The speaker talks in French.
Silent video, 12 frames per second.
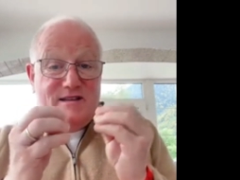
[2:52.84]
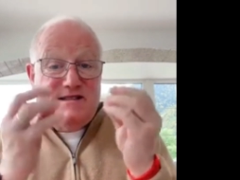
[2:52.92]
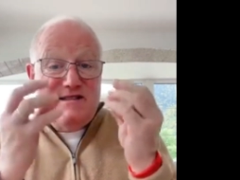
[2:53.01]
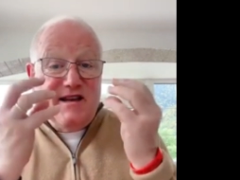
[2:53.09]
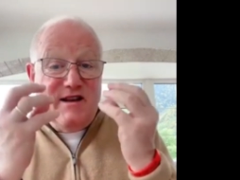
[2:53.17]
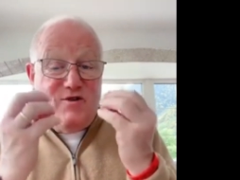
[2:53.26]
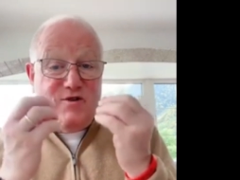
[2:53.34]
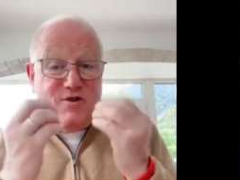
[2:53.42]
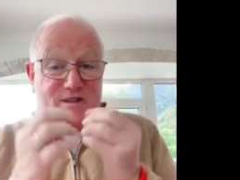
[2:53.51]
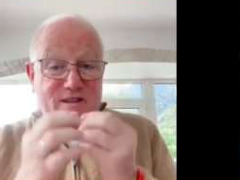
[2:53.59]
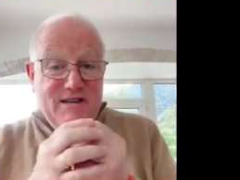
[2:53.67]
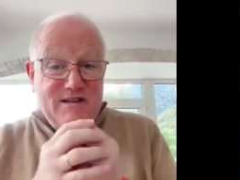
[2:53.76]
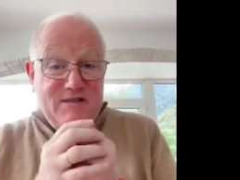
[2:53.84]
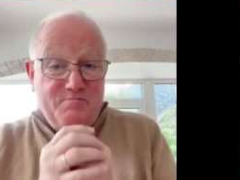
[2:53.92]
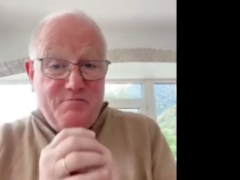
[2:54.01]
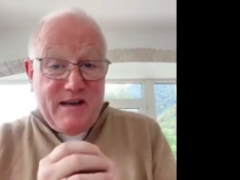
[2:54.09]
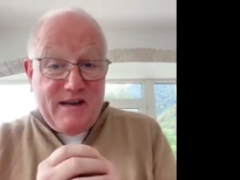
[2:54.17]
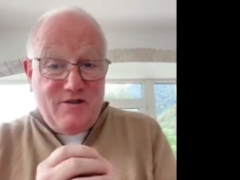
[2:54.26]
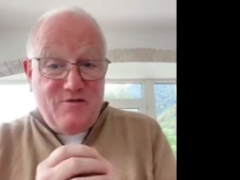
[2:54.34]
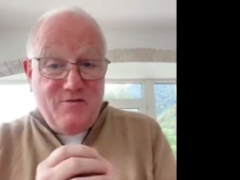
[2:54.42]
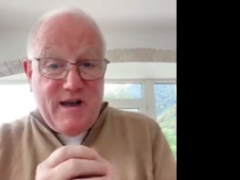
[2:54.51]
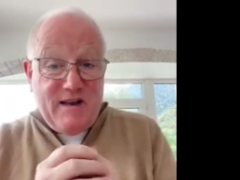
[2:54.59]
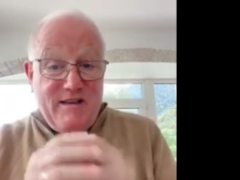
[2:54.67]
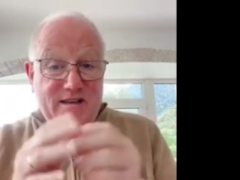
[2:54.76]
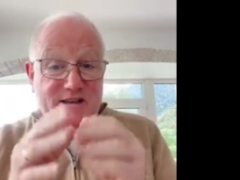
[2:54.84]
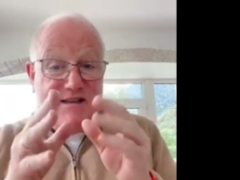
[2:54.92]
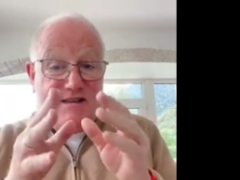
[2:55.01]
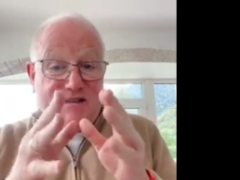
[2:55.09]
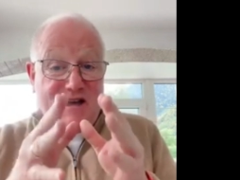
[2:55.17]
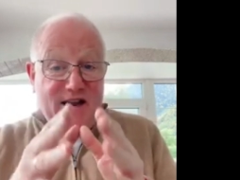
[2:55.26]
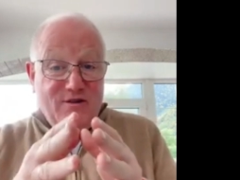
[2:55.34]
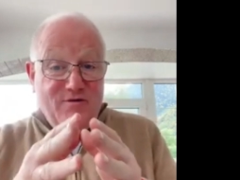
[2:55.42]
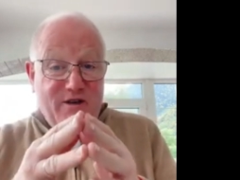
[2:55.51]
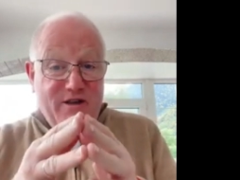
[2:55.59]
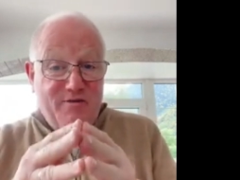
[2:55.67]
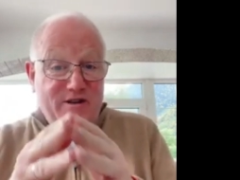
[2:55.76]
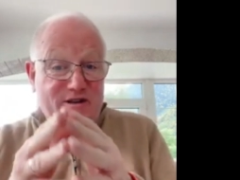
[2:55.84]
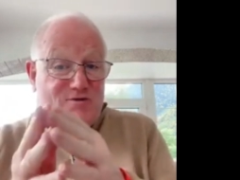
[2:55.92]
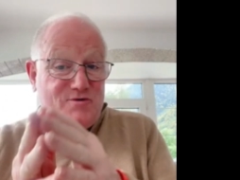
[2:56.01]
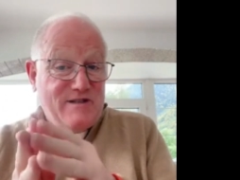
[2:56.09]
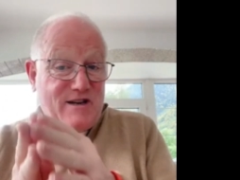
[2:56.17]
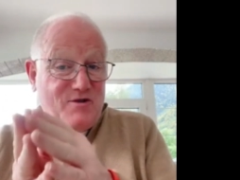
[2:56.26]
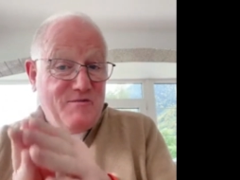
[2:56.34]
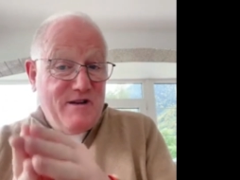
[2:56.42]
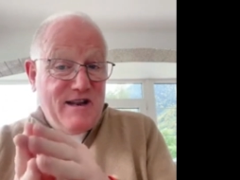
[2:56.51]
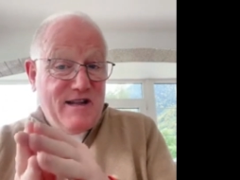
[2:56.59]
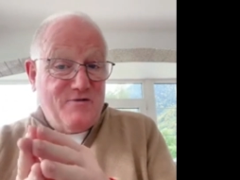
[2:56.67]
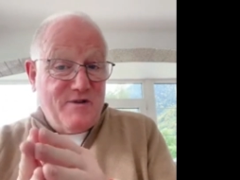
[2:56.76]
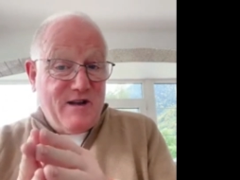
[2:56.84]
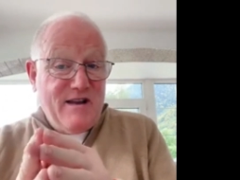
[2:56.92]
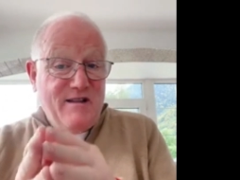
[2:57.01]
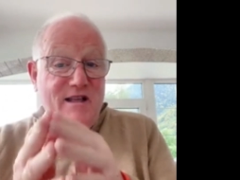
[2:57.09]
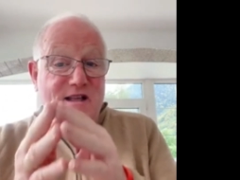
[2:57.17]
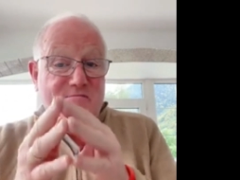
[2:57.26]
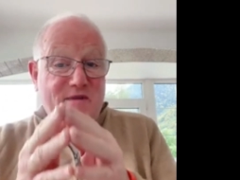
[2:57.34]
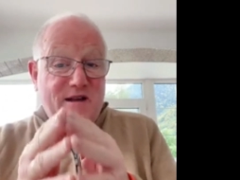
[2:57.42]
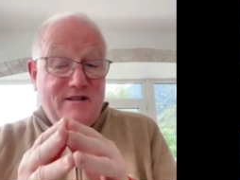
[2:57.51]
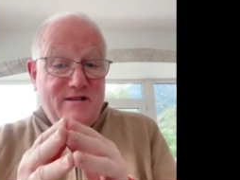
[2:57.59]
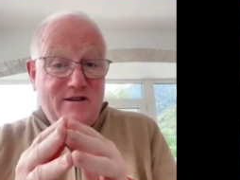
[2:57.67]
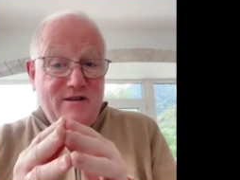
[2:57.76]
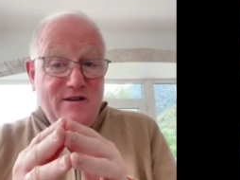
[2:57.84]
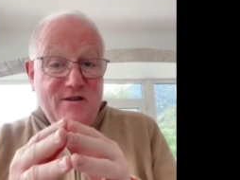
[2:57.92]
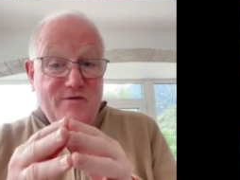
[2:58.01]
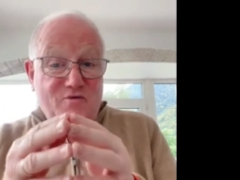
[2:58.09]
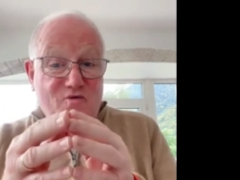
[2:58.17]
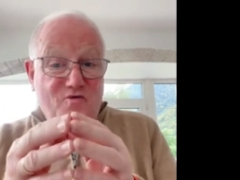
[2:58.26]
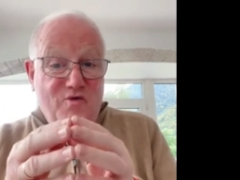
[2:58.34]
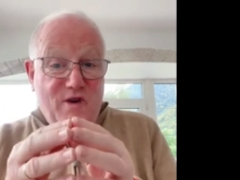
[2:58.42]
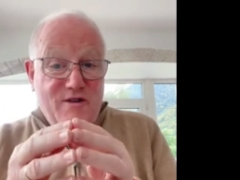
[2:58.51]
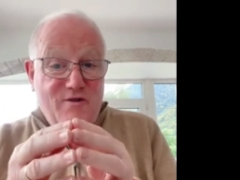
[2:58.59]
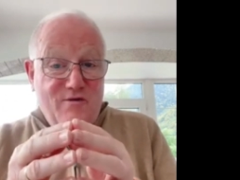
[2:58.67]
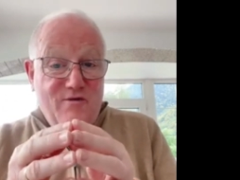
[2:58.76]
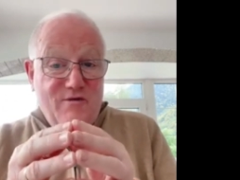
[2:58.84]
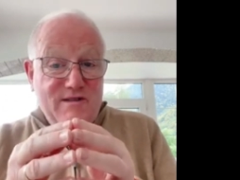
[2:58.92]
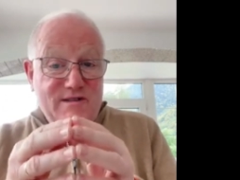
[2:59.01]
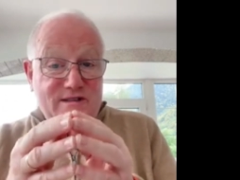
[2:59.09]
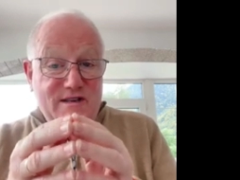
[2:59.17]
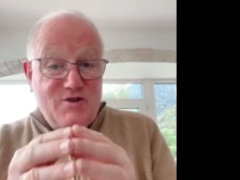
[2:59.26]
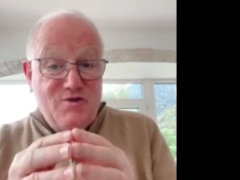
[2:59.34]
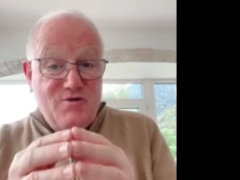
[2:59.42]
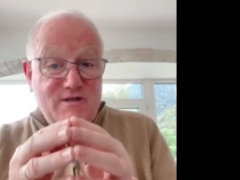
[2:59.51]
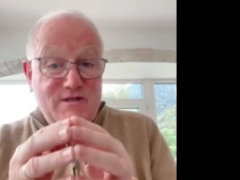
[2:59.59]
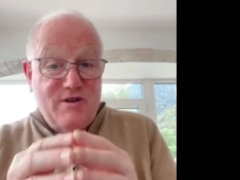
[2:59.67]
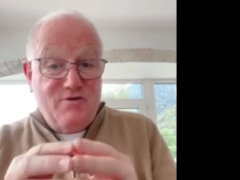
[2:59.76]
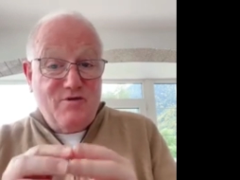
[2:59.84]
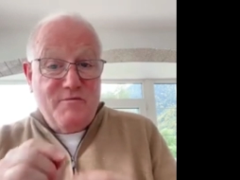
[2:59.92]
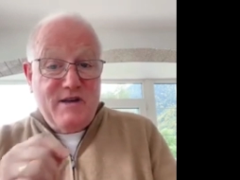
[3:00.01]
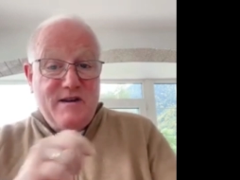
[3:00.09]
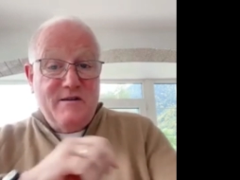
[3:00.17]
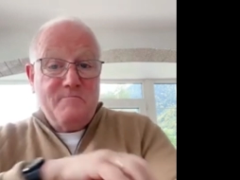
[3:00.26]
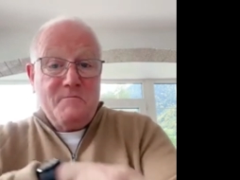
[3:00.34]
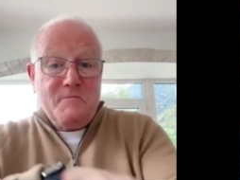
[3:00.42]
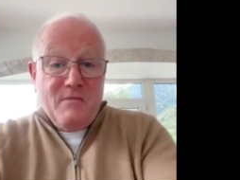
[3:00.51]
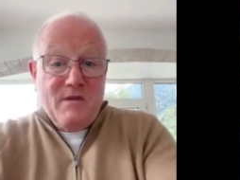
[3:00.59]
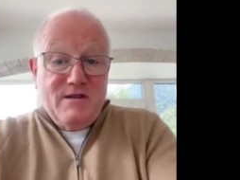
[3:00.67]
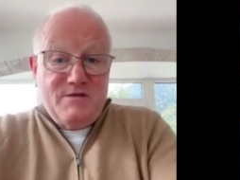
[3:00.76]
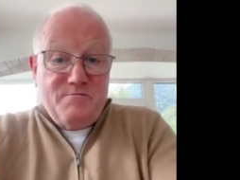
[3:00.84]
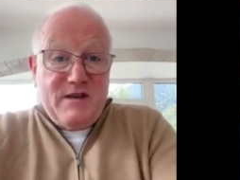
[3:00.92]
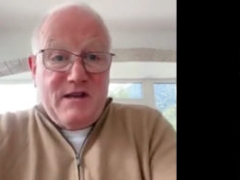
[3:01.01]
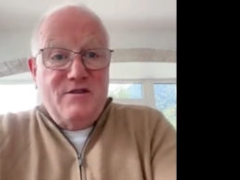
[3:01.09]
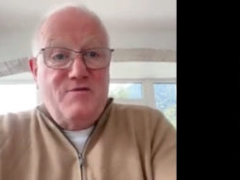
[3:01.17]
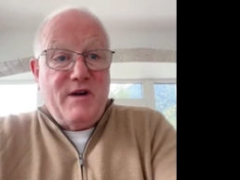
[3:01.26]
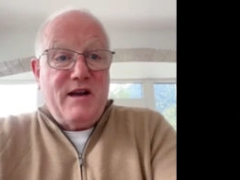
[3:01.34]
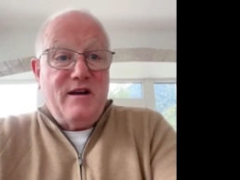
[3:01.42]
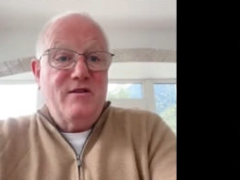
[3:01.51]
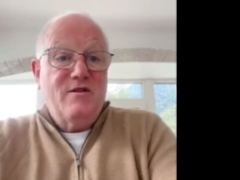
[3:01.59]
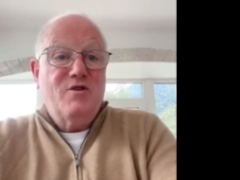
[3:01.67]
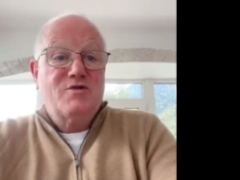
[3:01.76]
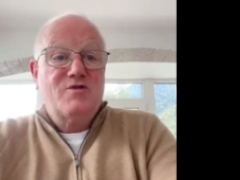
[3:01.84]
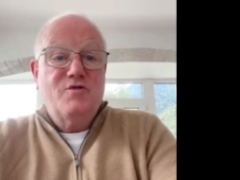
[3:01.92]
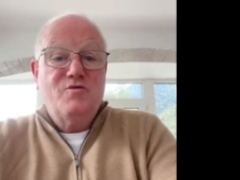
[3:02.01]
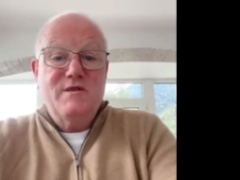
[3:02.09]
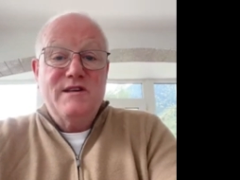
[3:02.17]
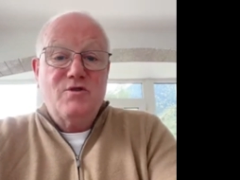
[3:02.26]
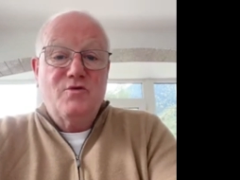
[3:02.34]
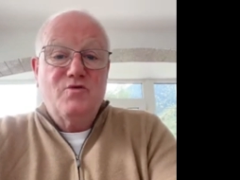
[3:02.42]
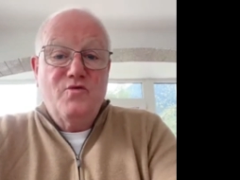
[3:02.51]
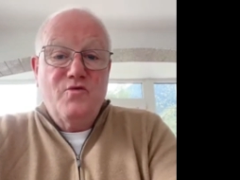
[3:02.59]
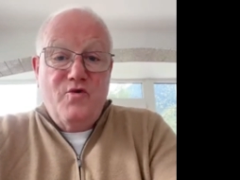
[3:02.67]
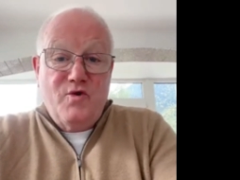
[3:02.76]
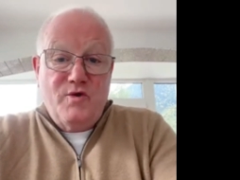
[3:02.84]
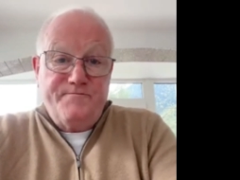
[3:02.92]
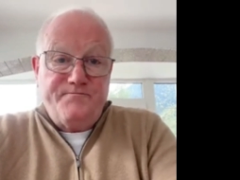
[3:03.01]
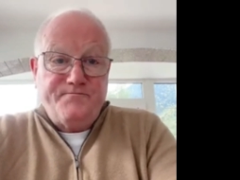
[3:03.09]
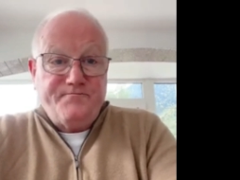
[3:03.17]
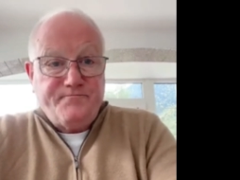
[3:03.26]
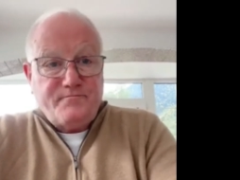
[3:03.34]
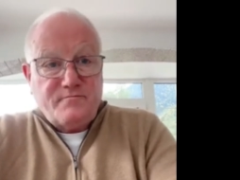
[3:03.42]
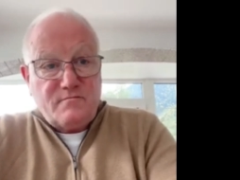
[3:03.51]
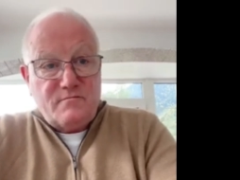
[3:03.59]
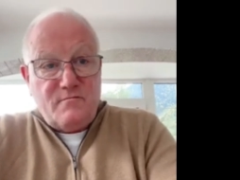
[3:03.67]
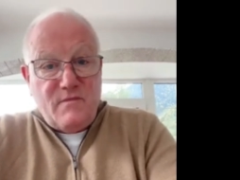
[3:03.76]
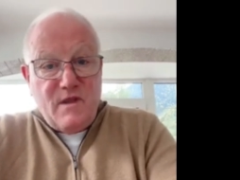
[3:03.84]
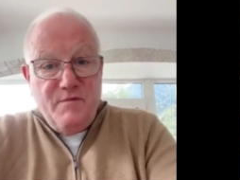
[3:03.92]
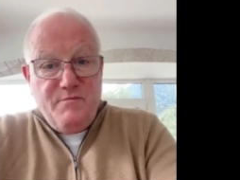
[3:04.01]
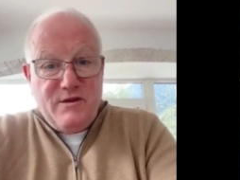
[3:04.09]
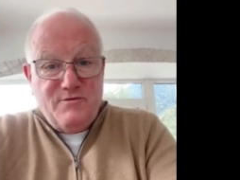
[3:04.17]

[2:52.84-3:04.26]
c'est le côté spirituel. Israël, nous voyons les choses dans le domaine naturel. Maintenant, nous voyons ces choses dans le domaine spirituel. Lorsque nous naissons de nouveau, eh bien,